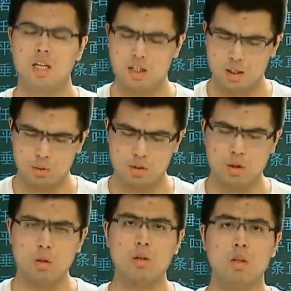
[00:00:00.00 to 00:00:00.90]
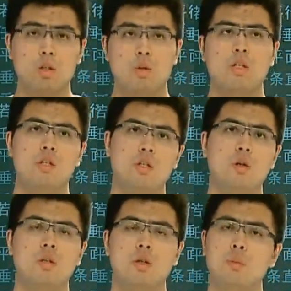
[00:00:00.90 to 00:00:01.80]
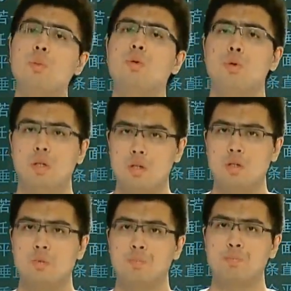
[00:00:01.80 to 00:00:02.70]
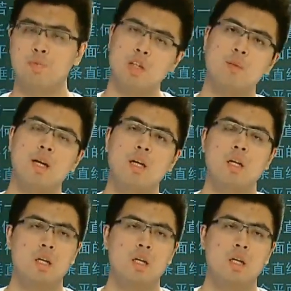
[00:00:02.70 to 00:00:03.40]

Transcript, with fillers: 应该说有可能垂直，有可能不垂直，对吧？